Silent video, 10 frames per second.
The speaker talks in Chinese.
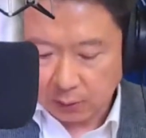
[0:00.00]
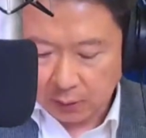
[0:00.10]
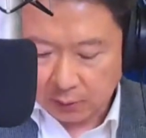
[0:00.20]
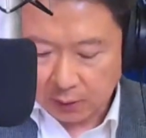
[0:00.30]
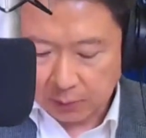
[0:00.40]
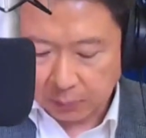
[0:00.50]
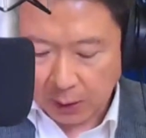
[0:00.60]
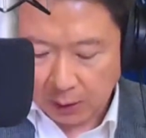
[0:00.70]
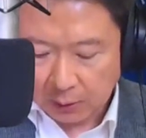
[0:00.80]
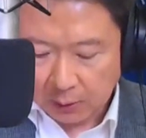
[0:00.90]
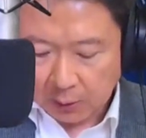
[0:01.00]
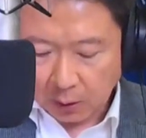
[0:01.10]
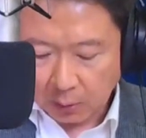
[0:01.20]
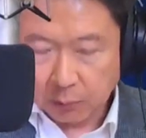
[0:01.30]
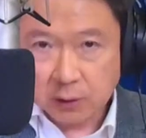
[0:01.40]
将近 百分
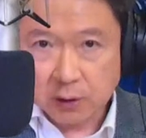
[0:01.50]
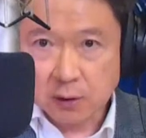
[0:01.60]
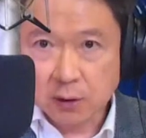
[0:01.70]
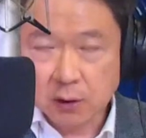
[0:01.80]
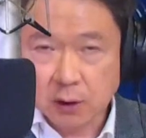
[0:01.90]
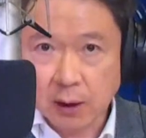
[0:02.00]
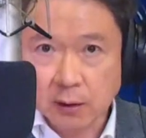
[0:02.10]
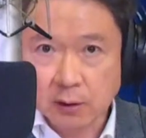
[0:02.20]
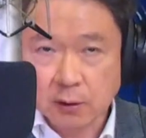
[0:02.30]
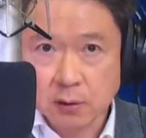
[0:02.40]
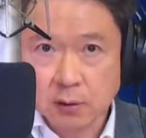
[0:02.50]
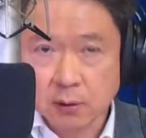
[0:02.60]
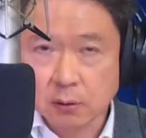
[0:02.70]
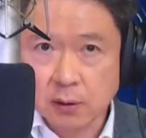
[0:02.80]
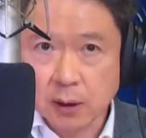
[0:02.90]
之一， 不过期金仍然还是
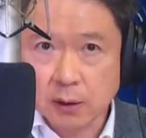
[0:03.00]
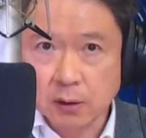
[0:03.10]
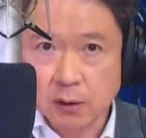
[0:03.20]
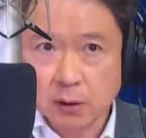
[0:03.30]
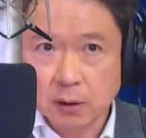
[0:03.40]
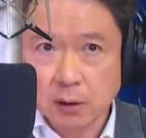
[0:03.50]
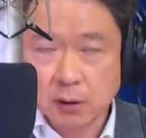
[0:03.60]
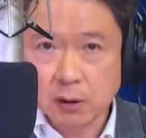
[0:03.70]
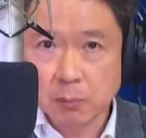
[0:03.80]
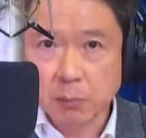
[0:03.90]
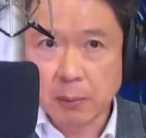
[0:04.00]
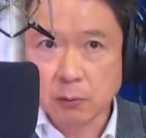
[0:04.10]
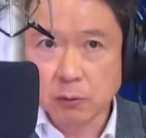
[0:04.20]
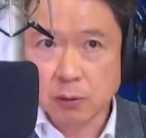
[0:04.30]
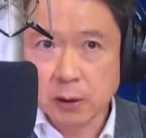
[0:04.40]
守在一千八百
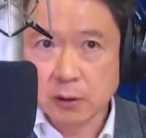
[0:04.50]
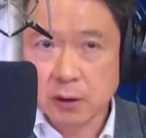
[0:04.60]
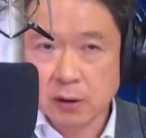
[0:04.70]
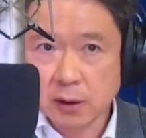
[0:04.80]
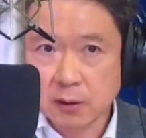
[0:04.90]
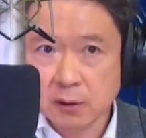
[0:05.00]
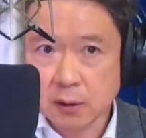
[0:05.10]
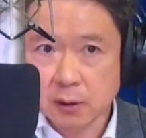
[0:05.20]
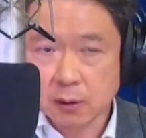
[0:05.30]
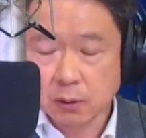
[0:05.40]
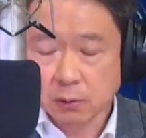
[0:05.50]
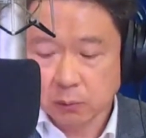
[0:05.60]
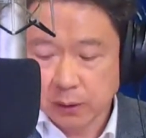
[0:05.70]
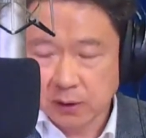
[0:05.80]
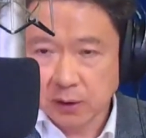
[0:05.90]
五十块钱一样是这个
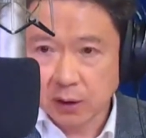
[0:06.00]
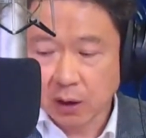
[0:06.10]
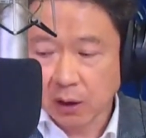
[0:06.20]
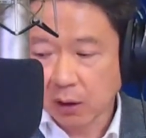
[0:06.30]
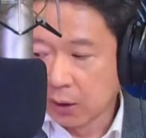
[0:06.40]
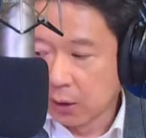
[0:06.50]
位阶了。好，